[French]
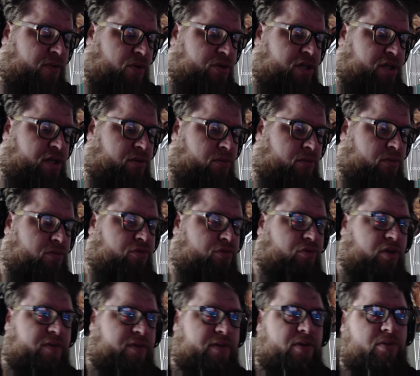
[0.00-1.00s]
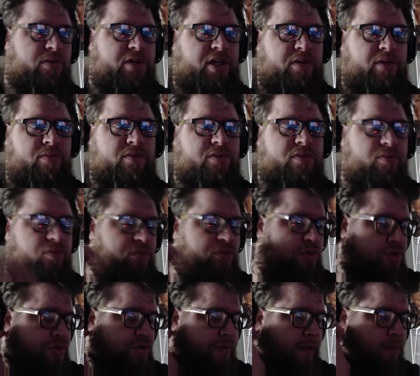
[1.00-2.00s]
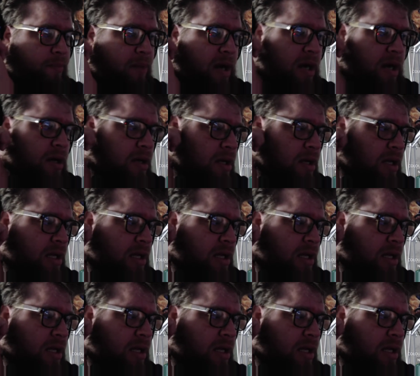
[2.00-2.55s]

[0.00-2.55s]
j'annonce ou les vidéos que j'annonce ou que je fais pas,